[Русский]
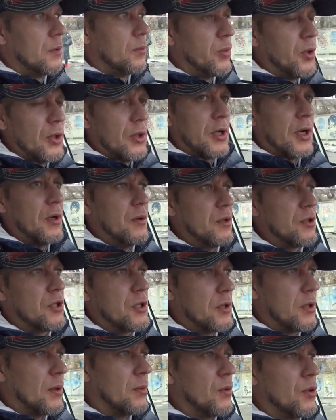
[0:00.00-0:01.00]
Блин, как вообще
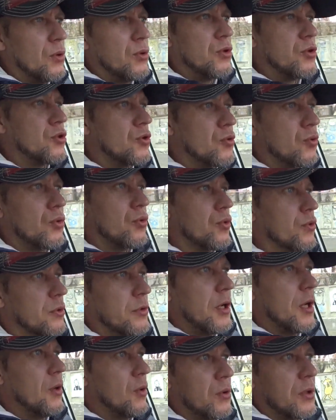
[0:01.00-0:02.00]
там люди живут? Вот
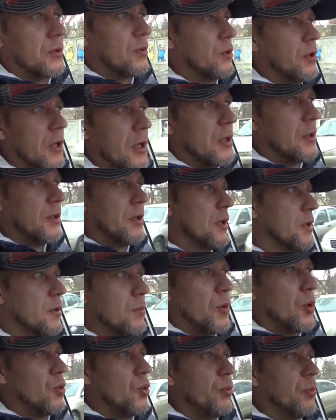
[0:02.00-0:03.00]
я вот я, я не
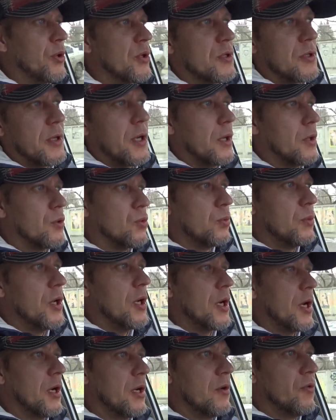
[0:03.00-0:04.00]
могу представить. У меня
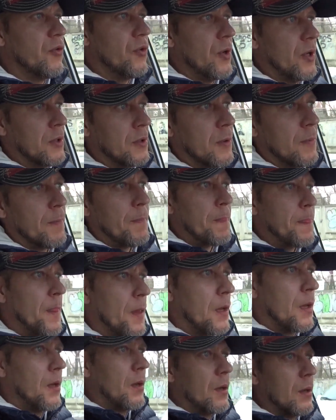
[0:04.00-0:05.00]
Карифан,
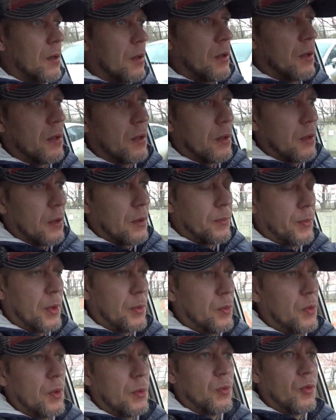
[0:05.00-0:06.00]
а,
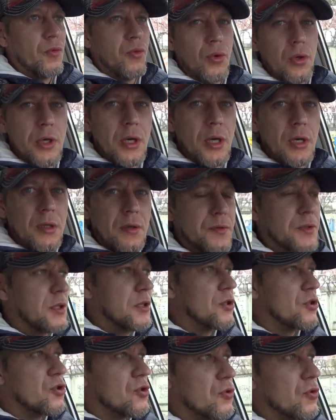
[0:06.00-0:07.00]
по-моему, в
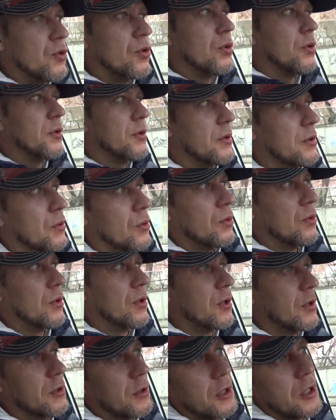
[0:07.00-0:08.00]
Ульяновске живет. Он
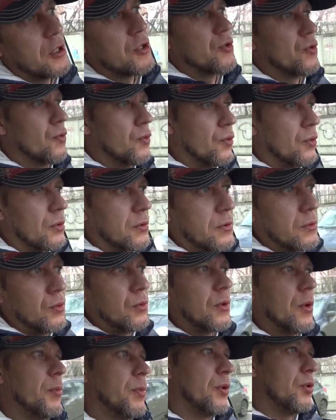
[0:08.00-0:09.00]
говорит, я живу вот, ну,
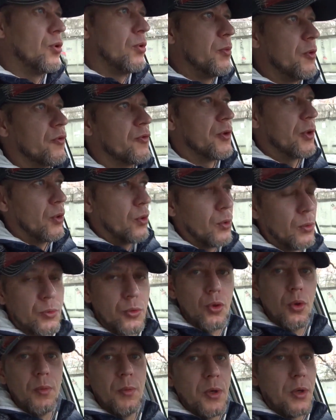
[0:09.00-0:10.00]
наподобие в таком
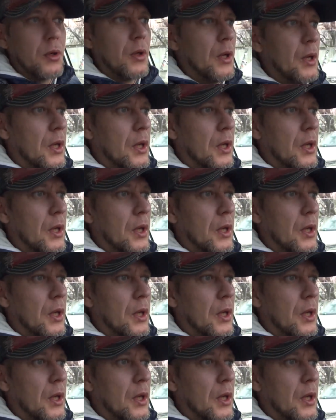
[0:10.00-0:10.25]
доме.